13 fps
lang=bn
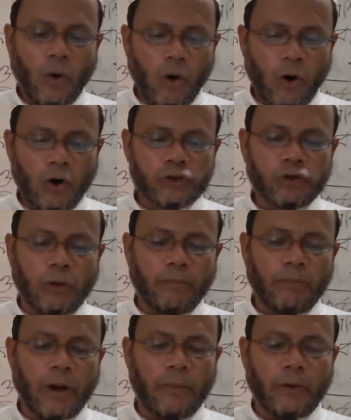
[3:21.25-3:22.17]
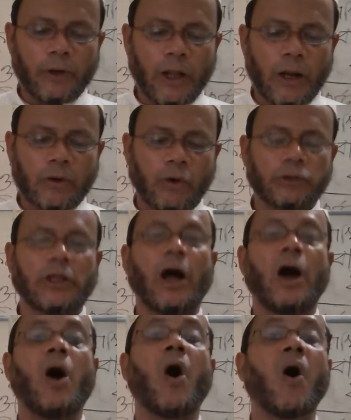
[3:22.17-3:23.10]
অসম্ভাবনার কথা
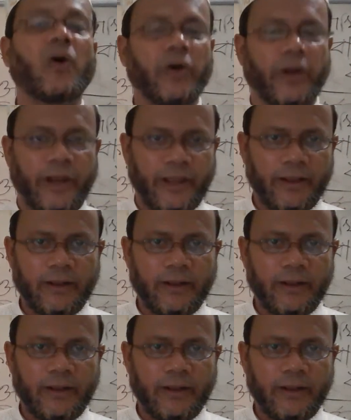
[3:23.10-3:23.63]
অগ্রে